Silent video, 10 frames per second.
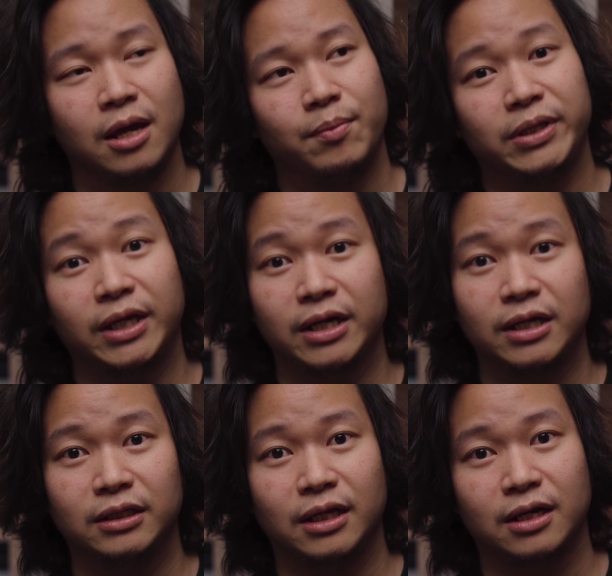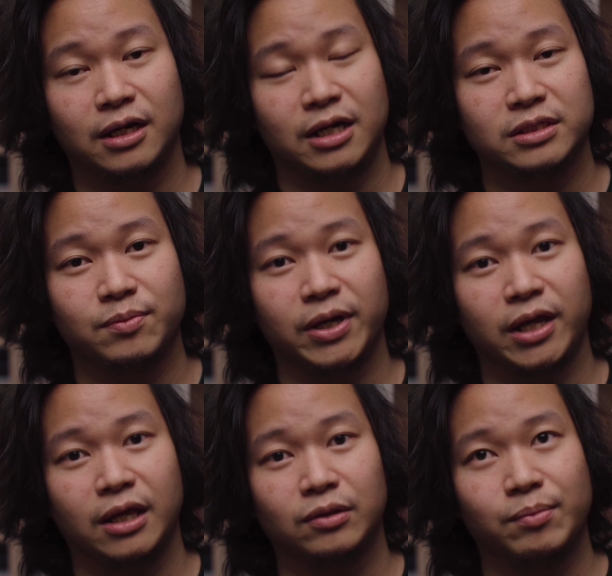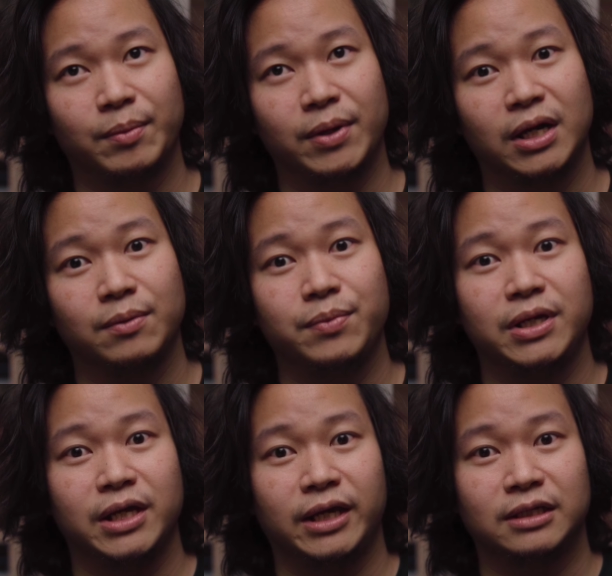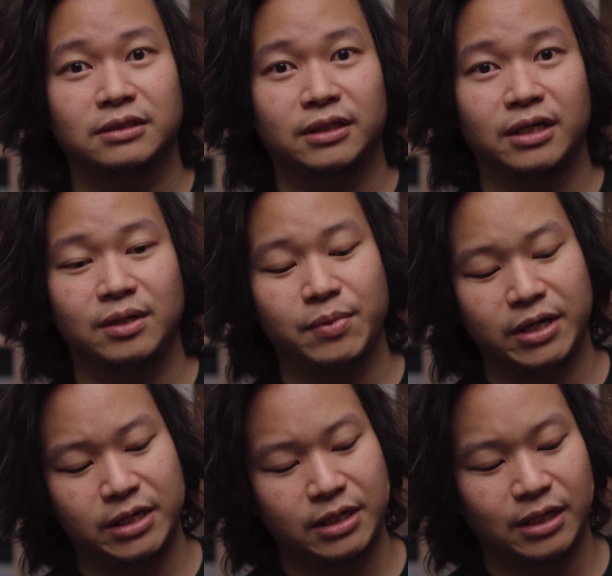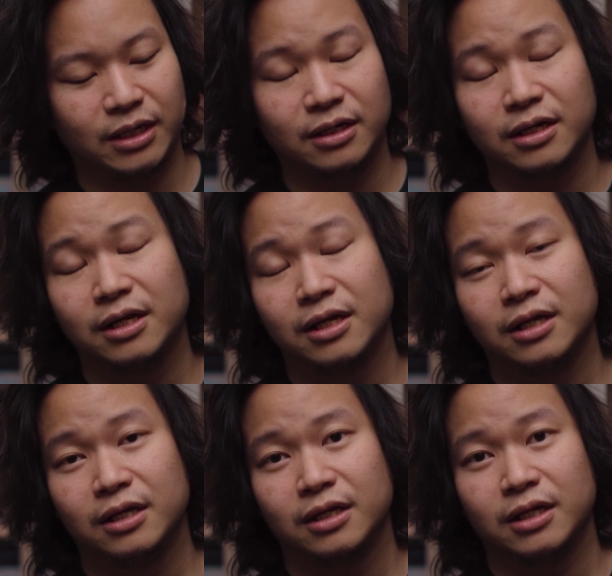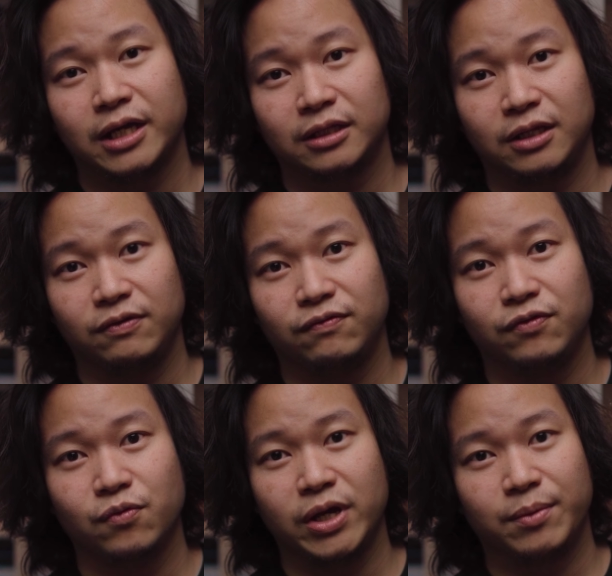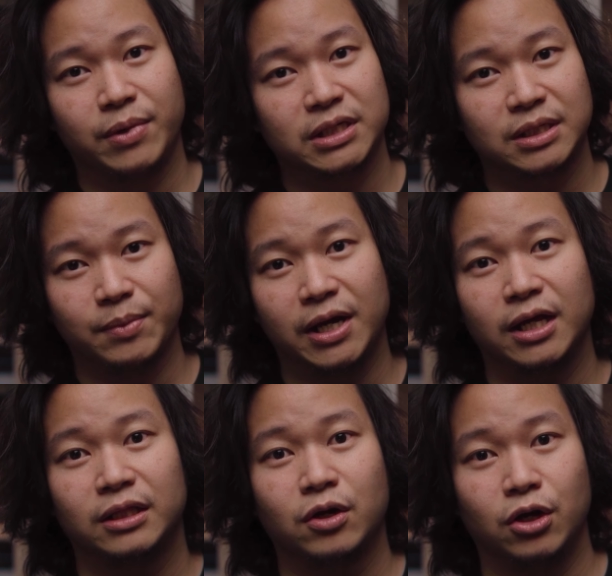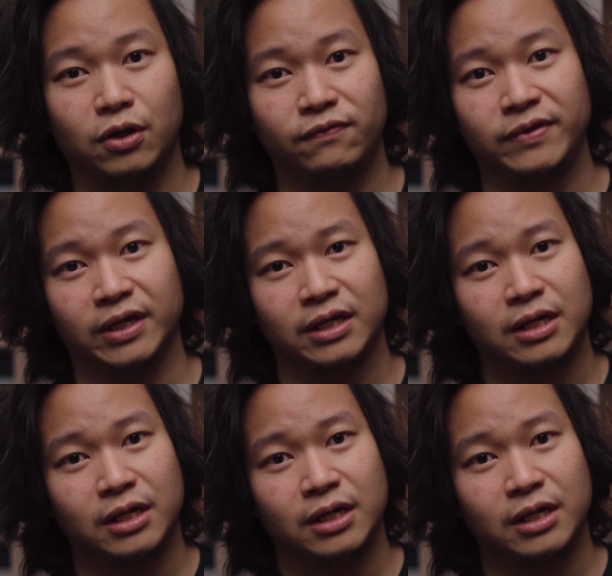petikan gitar dan lain sebagainya tuh memang lebih extend dibandingkan aktif dua yang berasa banget roll off-nya